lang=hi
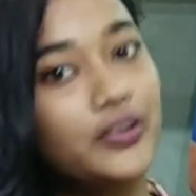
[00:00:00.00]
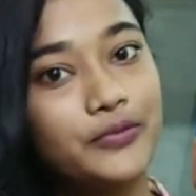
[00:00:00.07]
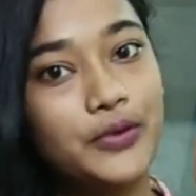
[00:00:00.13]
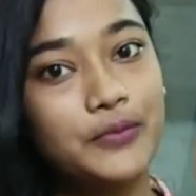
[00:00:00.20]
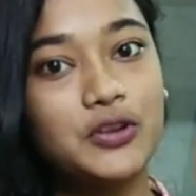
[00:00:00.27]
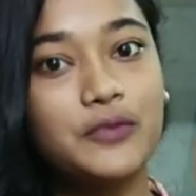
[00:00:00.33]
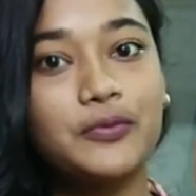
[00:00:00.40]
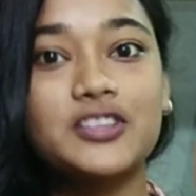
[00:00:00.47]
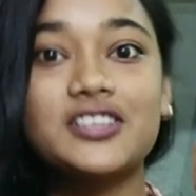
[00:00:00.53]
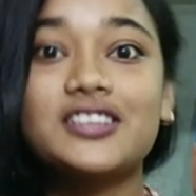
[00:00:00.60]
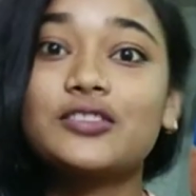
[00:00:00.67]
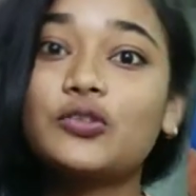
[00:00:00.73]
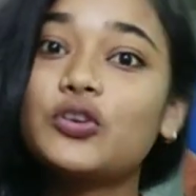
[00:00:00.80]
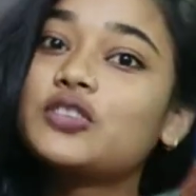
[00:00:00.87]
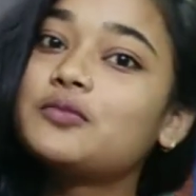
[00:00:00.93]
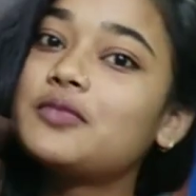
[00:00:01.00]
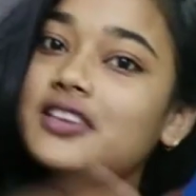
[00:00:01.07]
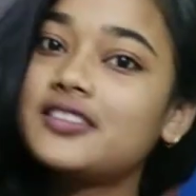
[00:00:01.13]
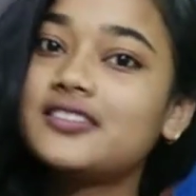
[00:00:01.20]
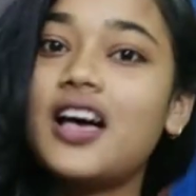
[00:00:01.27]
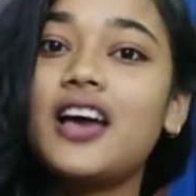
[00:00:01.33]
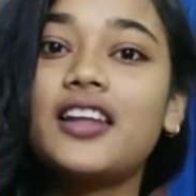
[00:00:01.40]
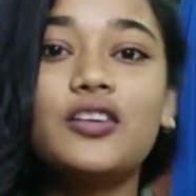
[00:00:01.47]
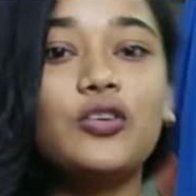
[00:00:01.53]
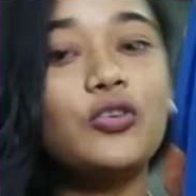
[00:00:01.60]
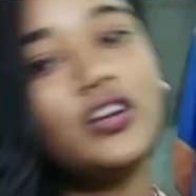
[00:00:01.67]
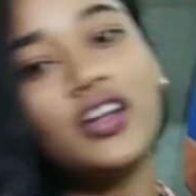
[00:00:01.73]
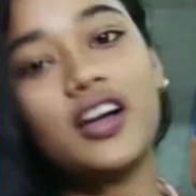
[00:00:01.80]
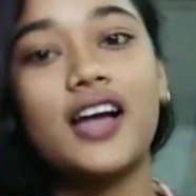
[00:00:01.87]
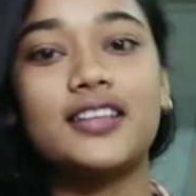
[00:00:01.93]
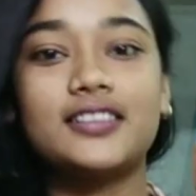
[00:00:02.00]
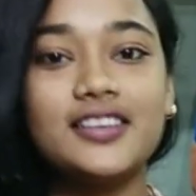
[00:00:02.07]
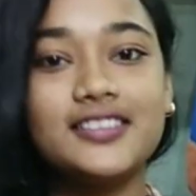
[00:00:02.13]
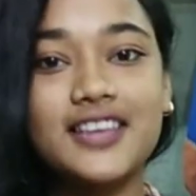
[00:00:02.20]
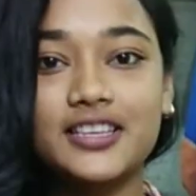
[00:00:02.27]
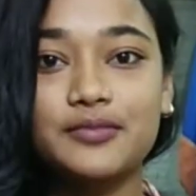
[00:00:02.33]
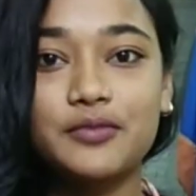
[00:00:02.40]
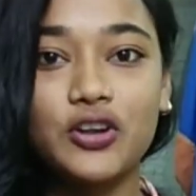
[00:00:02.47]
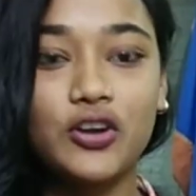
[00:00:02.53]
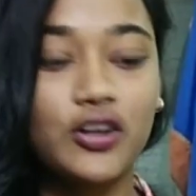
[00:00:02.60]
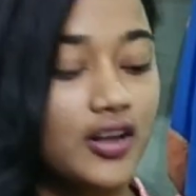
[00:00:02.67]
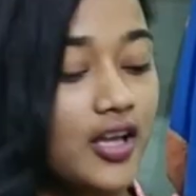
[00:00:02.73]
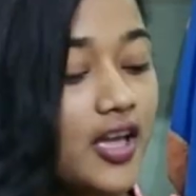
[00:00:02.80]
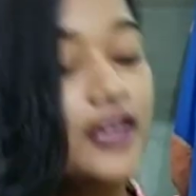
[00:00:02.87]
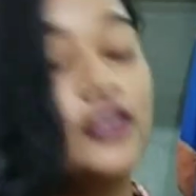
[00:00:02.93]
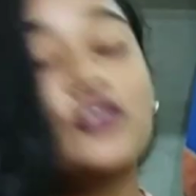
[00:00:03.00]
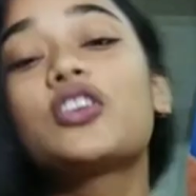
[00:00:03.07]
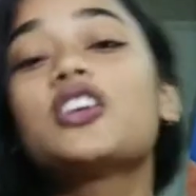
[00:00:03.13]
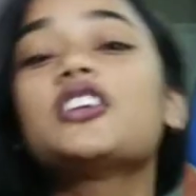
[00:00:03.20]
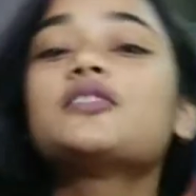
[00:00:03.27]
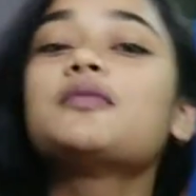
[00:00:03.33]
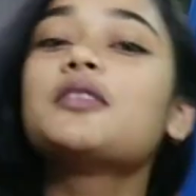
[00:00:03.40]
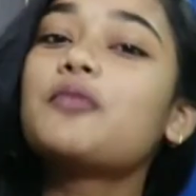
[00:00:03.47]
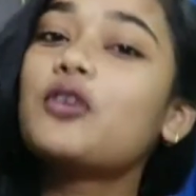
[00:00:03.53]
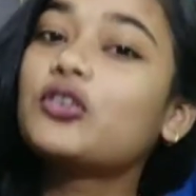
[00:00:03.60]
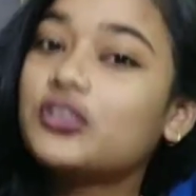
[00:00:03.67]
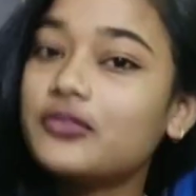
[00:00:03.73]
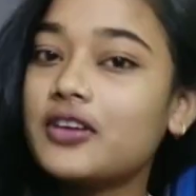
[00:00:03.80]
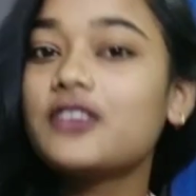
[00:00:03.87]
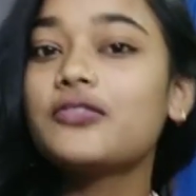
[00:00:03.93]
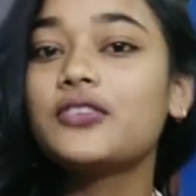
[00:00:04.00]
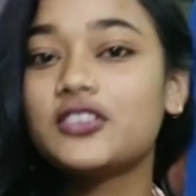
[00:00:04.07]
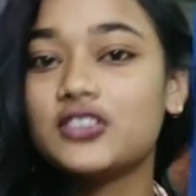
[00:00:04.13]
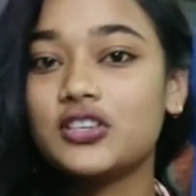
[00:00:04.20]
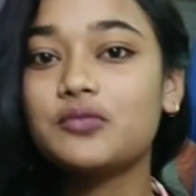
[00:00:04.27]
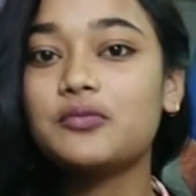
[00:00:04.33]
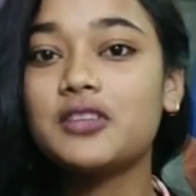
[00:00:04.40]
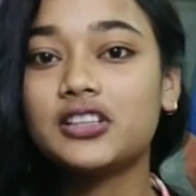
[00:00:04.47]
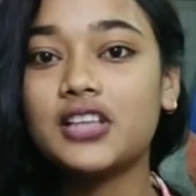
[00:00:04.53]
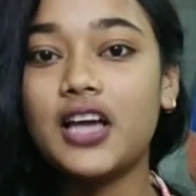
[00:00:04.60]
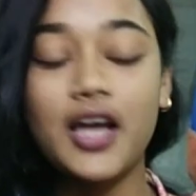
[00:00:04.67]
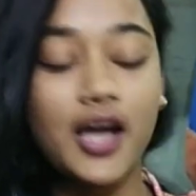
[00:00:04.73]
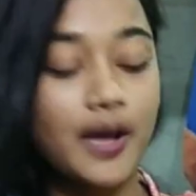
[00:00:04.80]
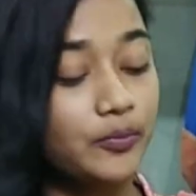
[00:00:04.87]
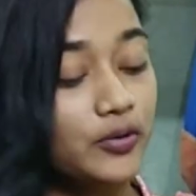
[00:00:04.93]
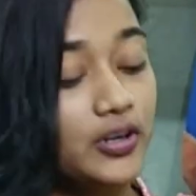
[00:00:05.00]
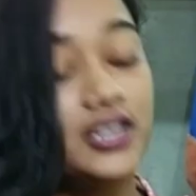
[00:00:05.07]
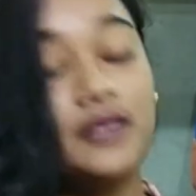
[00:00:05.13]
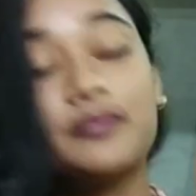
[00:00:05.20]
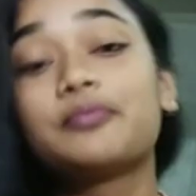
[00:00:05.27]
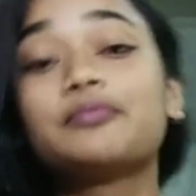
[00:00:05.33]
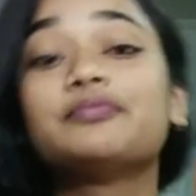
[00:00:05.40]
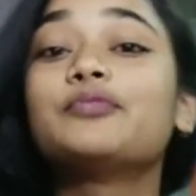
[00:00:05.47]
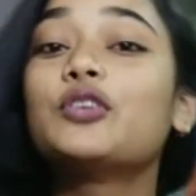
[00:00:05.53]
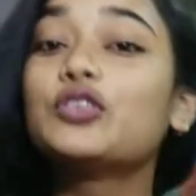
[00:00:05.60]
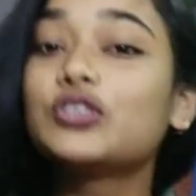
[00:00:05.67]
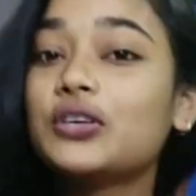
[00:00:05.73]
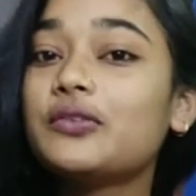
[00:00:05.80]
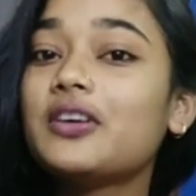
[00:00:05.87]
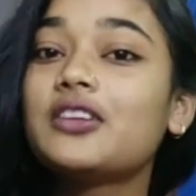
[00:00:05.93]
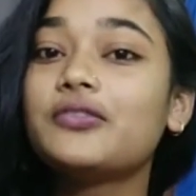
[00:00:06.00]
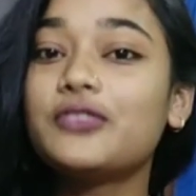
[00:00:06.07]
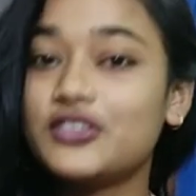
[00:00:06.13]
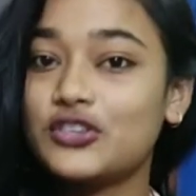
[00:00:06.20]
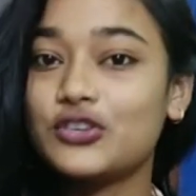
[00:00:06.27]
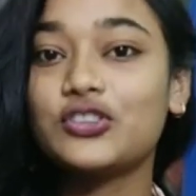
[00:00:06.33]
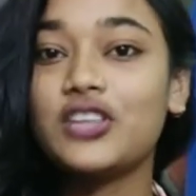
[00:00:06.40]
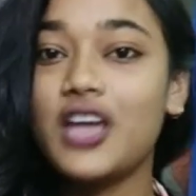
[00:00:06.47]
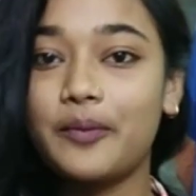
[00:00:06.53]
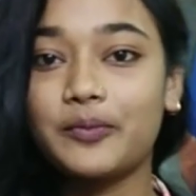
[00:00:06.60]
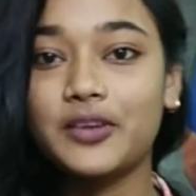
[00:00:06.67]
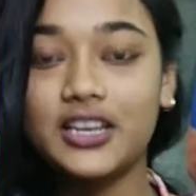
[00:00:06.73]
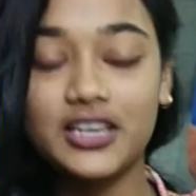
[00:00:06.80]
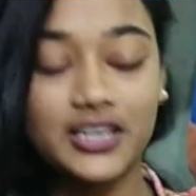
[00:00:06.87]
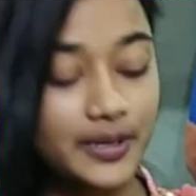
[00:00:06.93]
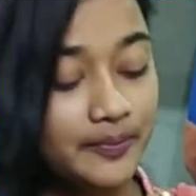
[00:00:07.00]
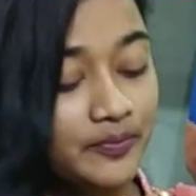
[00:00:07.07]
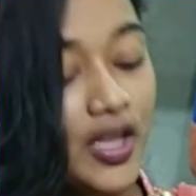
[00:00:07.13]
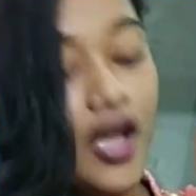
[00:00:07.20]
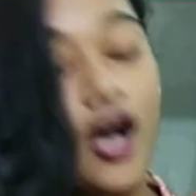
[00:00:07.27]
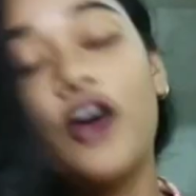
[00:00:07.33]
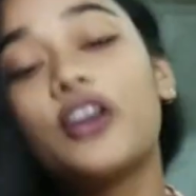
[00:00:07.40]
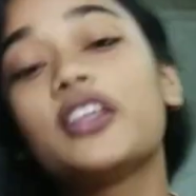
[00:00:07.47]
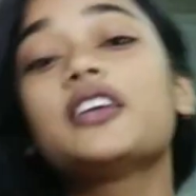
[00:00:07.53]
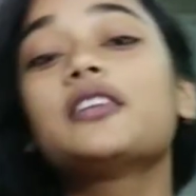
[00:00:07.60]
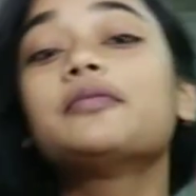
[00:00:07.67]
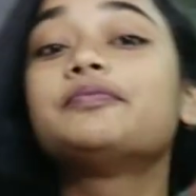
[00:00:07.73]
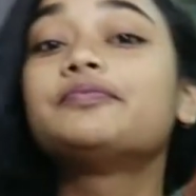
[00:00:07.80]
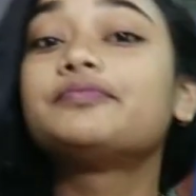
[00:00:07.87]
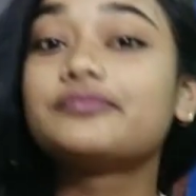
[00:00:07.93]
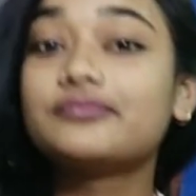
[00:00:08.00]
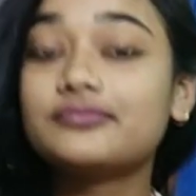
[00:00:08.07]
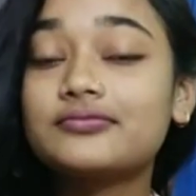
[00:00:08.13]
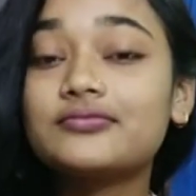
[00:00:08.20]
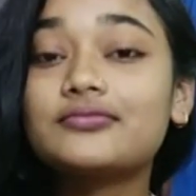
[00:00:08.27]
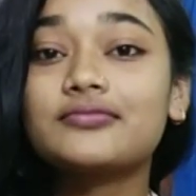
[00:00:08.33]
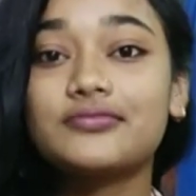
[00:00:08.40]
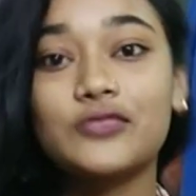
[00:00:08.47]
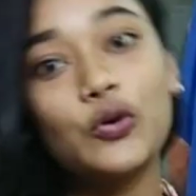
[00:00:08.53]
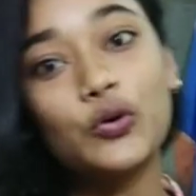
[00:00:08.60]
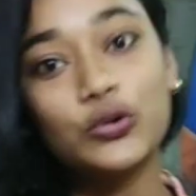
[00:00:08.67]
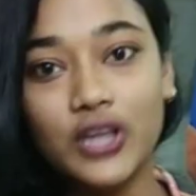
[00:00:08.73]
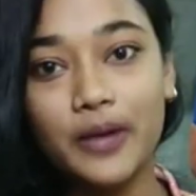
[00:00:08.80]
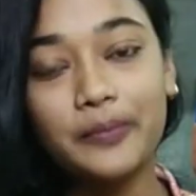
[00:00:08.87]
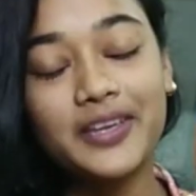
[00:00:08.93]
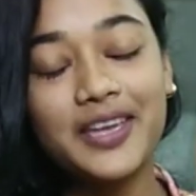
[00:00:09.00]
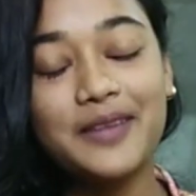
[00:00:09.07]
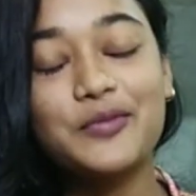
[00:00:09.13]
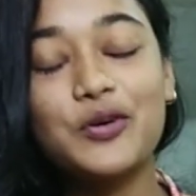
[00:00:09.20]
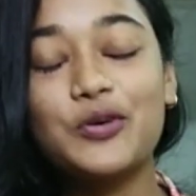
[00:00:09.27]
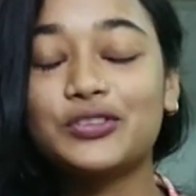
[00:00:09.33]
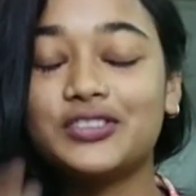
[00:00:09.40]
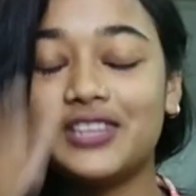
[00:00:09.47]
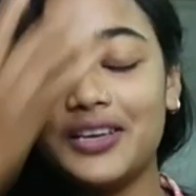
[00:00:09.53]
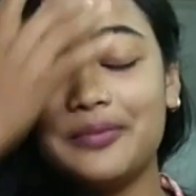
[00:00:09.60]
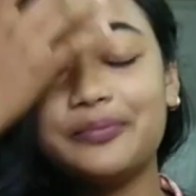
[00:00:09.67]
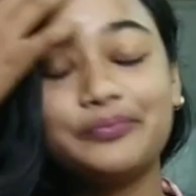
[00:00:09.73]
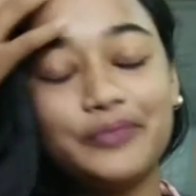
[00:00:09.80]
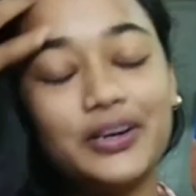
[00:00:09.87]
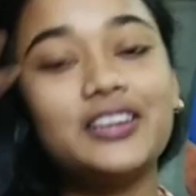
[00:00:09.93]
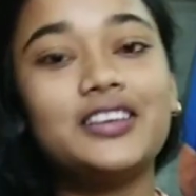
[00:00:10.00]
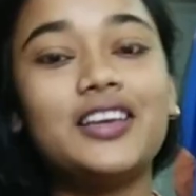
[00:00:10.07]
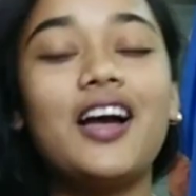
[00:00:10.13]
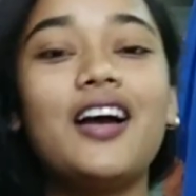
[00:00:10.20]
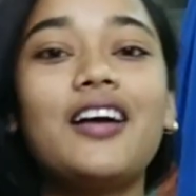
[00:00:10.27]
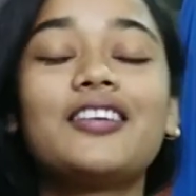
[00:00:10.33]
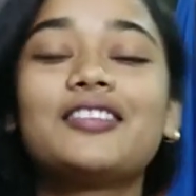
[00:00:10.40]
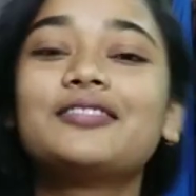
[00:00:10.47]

फिफ्टी परसेंट तो इसमें सारे लोग लगाते हैं जैस्मिन ऑयल क्योंकि इसमें बहुत ही बेनिफिशियल मिलता है आपके लिए बहुत ही बेनिफिशियल होता है आपके लिए और ये होता भी है बहुत ही बढ़िया